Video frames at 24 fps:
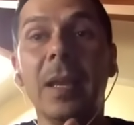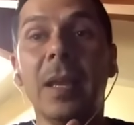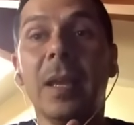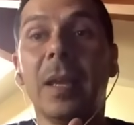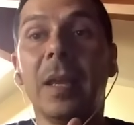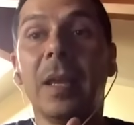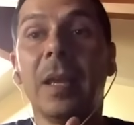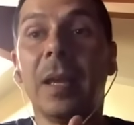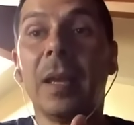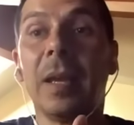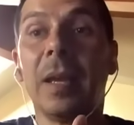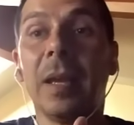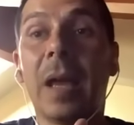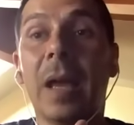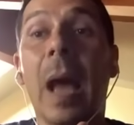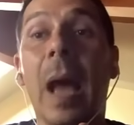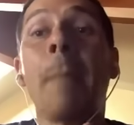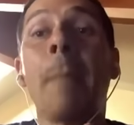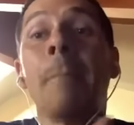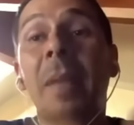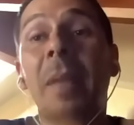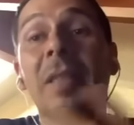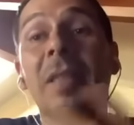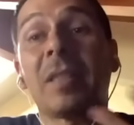eh,
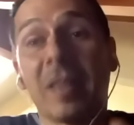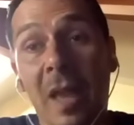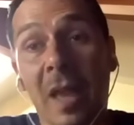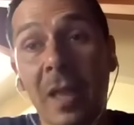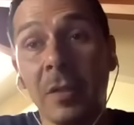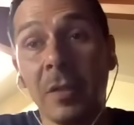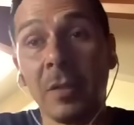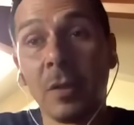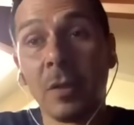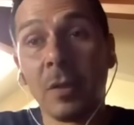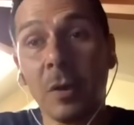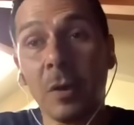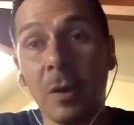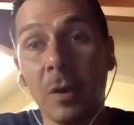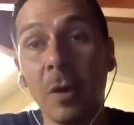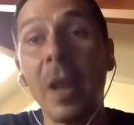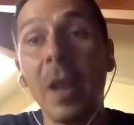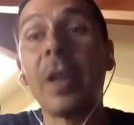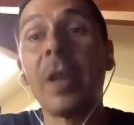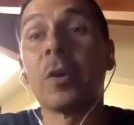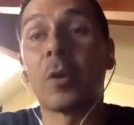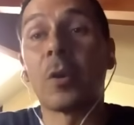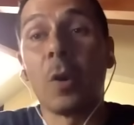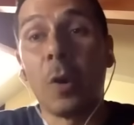ammettendo
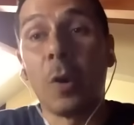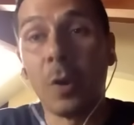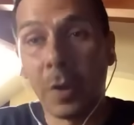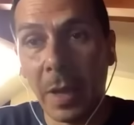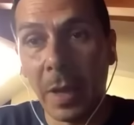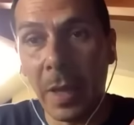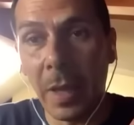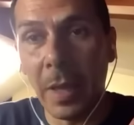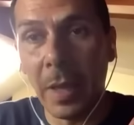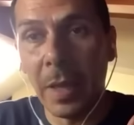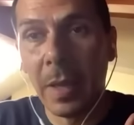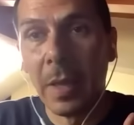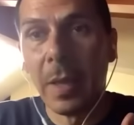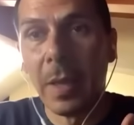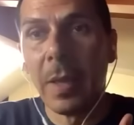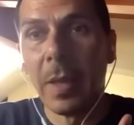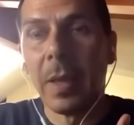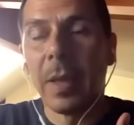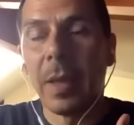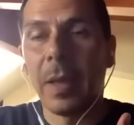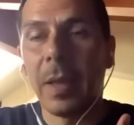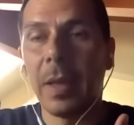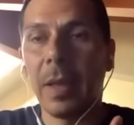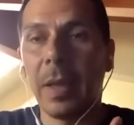l'errore
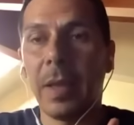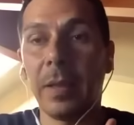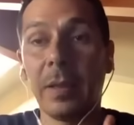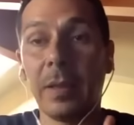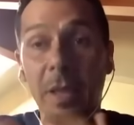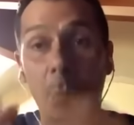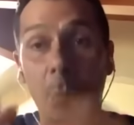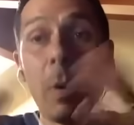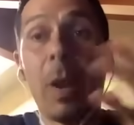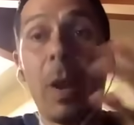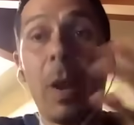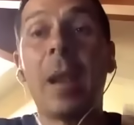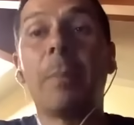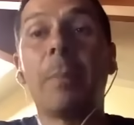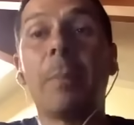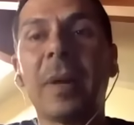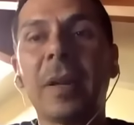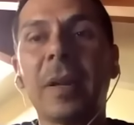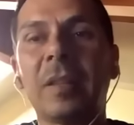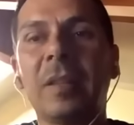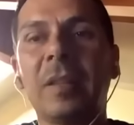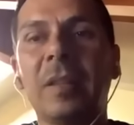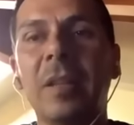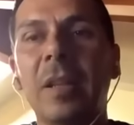eh, di quella
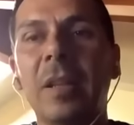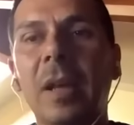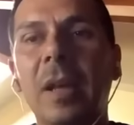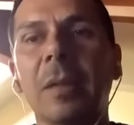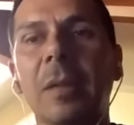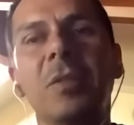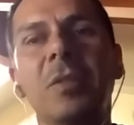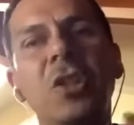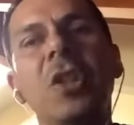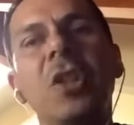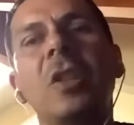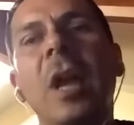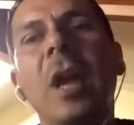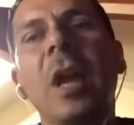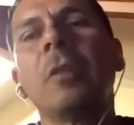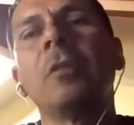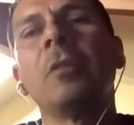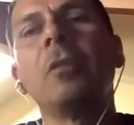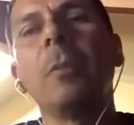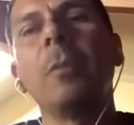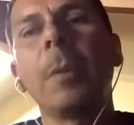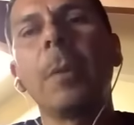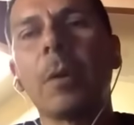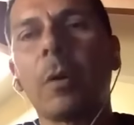partita,
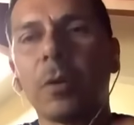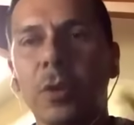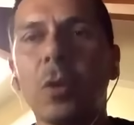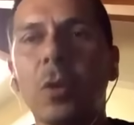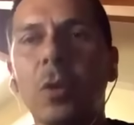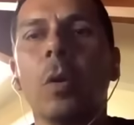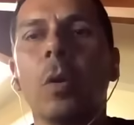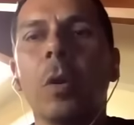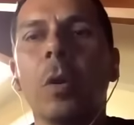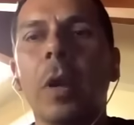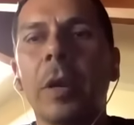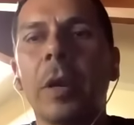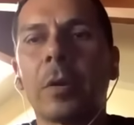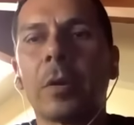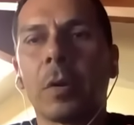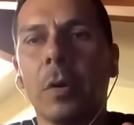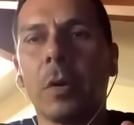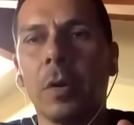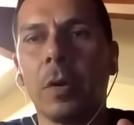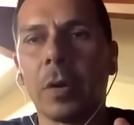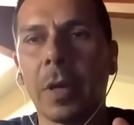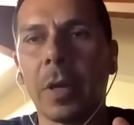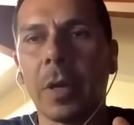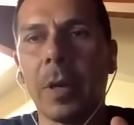citando però solo
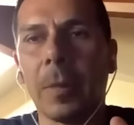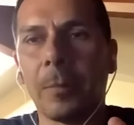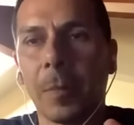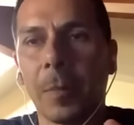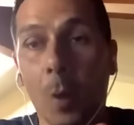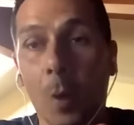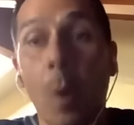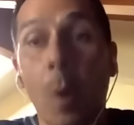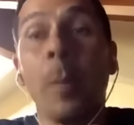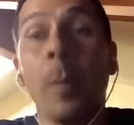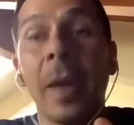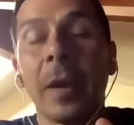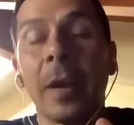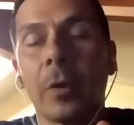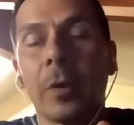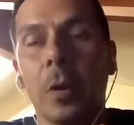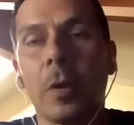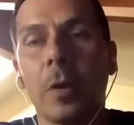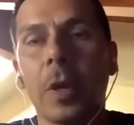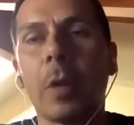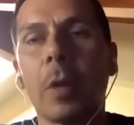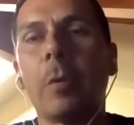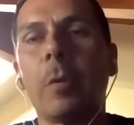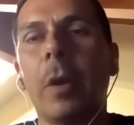l'errore come
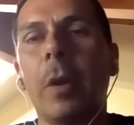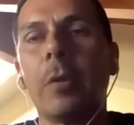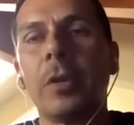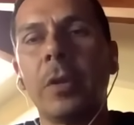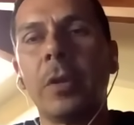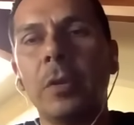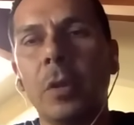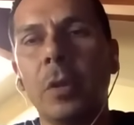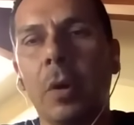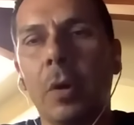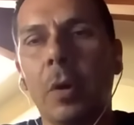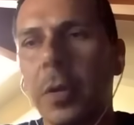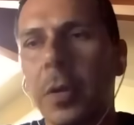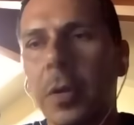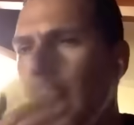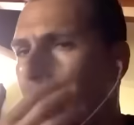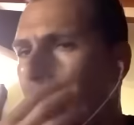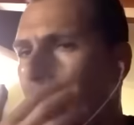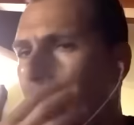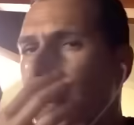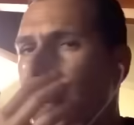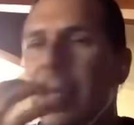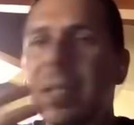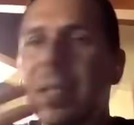errore quello di Indoie,
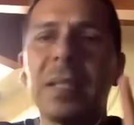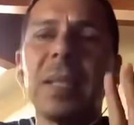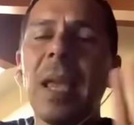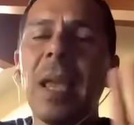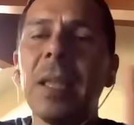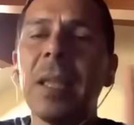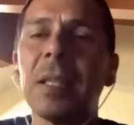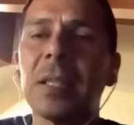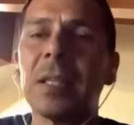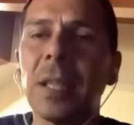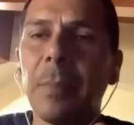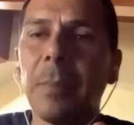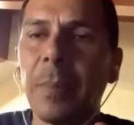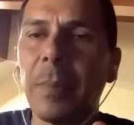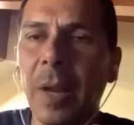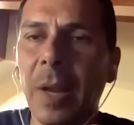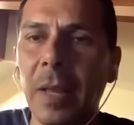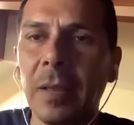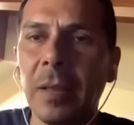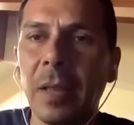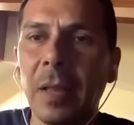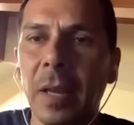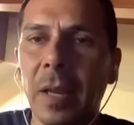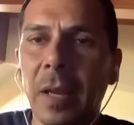senza
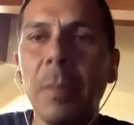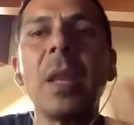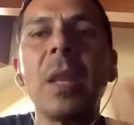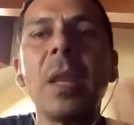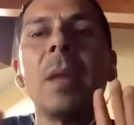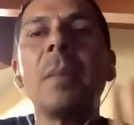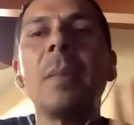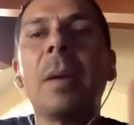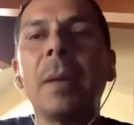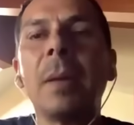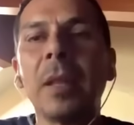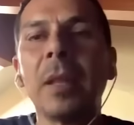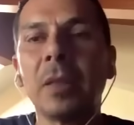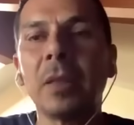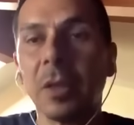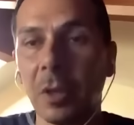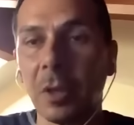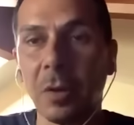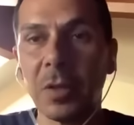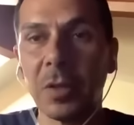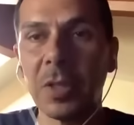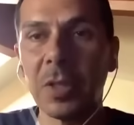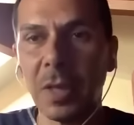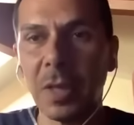prendere minimamente in
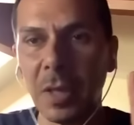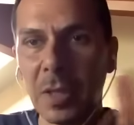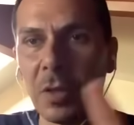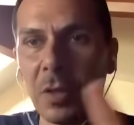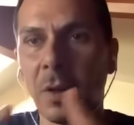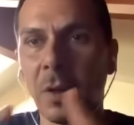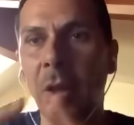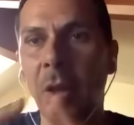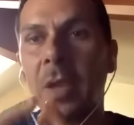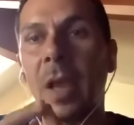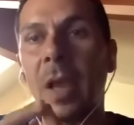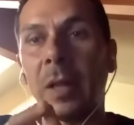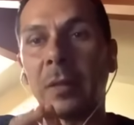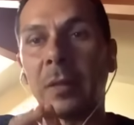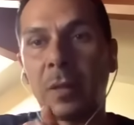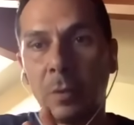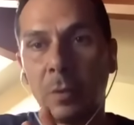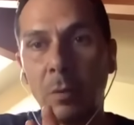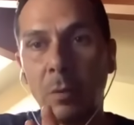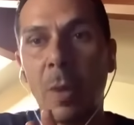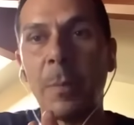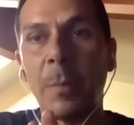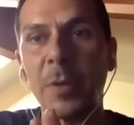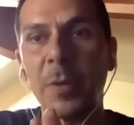considerazione gli altri
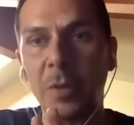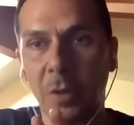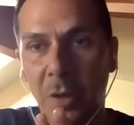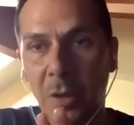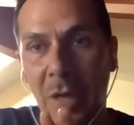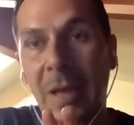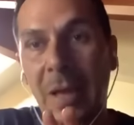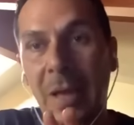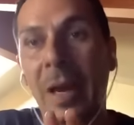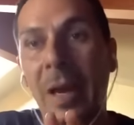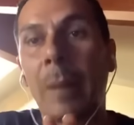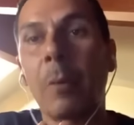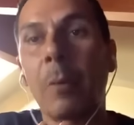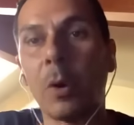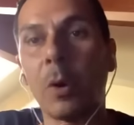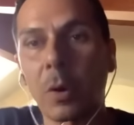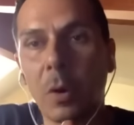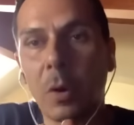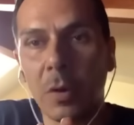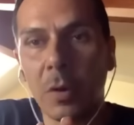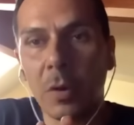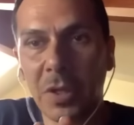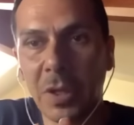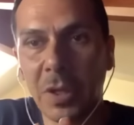due episodi
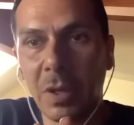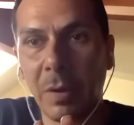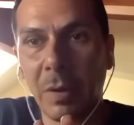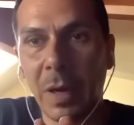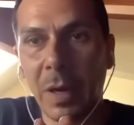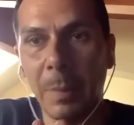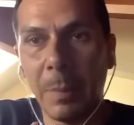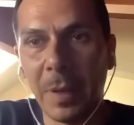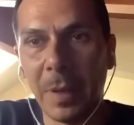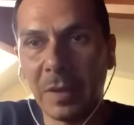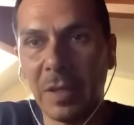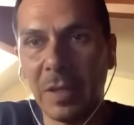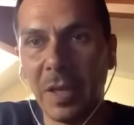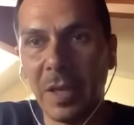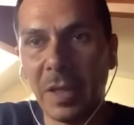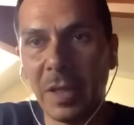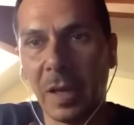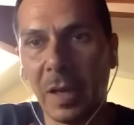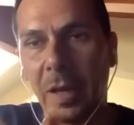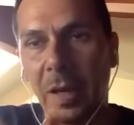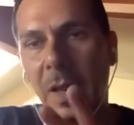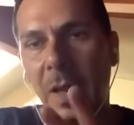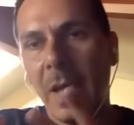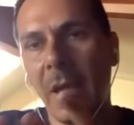clamorosi di quella
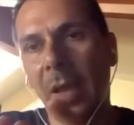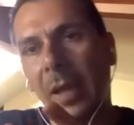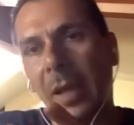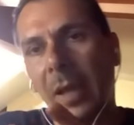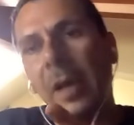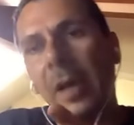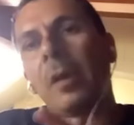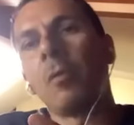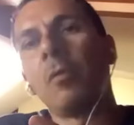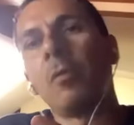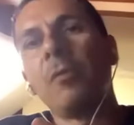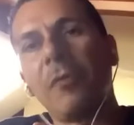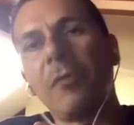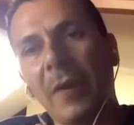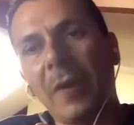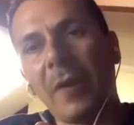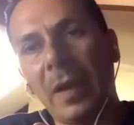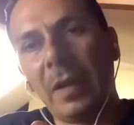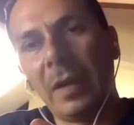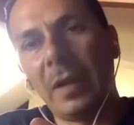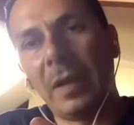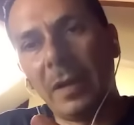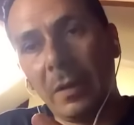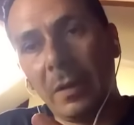partita, che erano un,
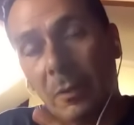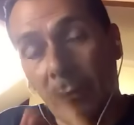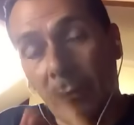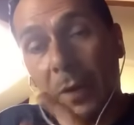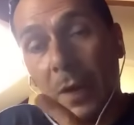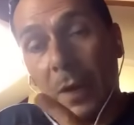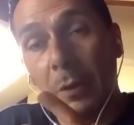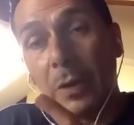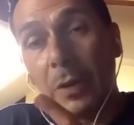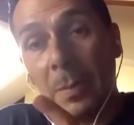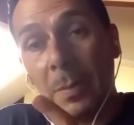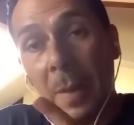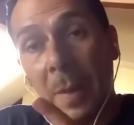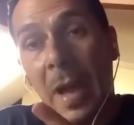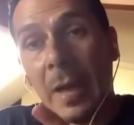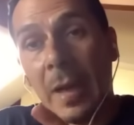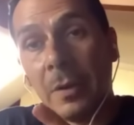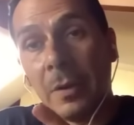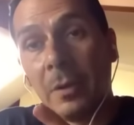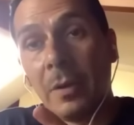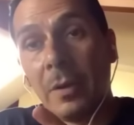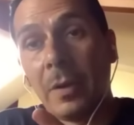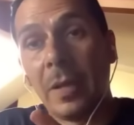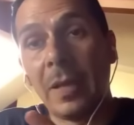falli, un fallo di
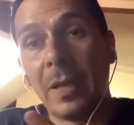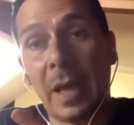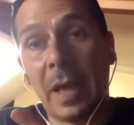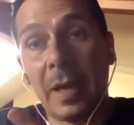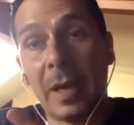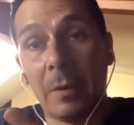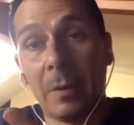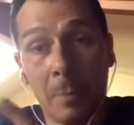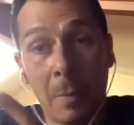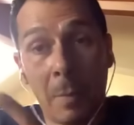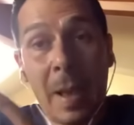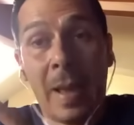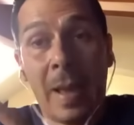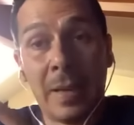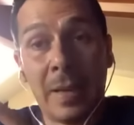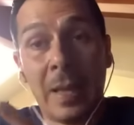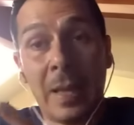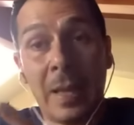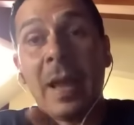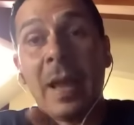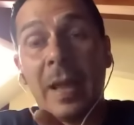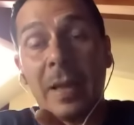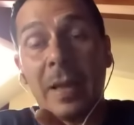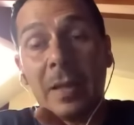mano in, a- un mani
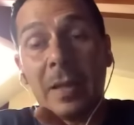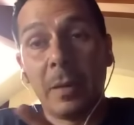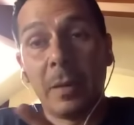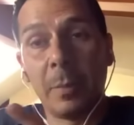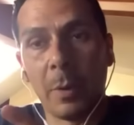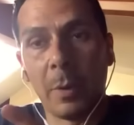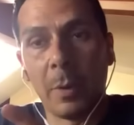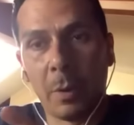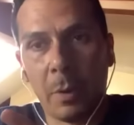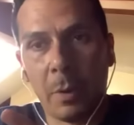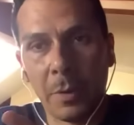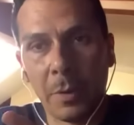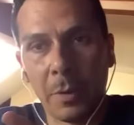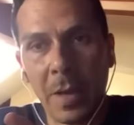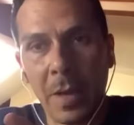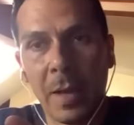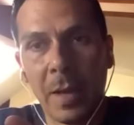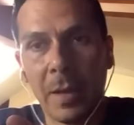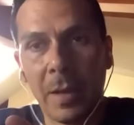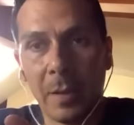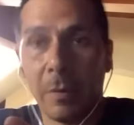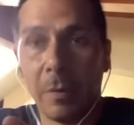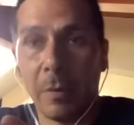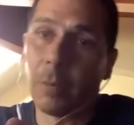in area del
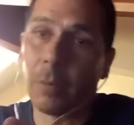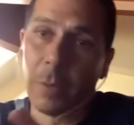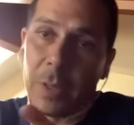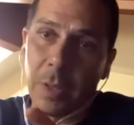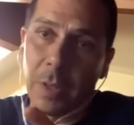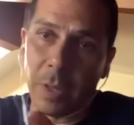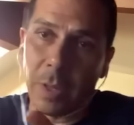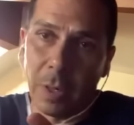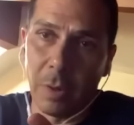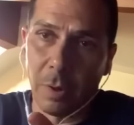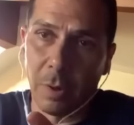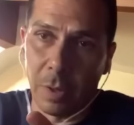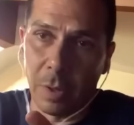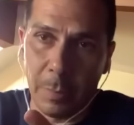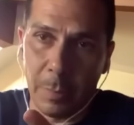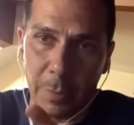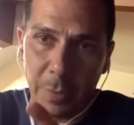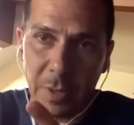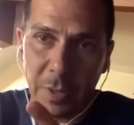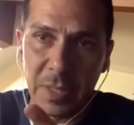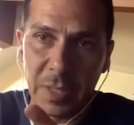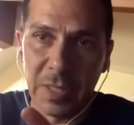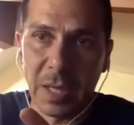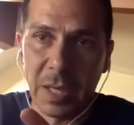Bologna, quindi rigore
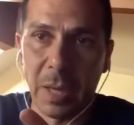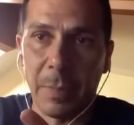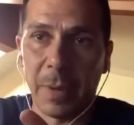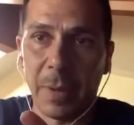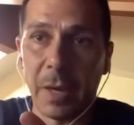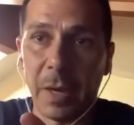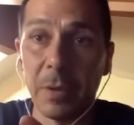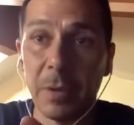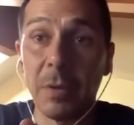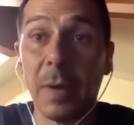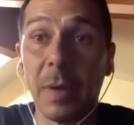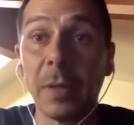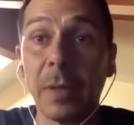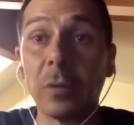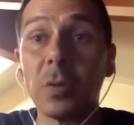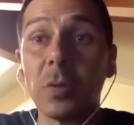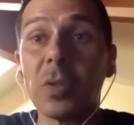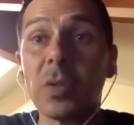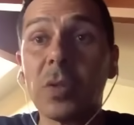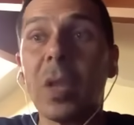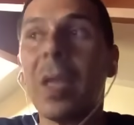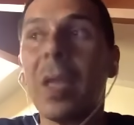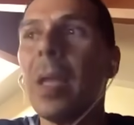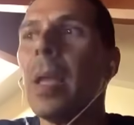potenziale per la Juventus,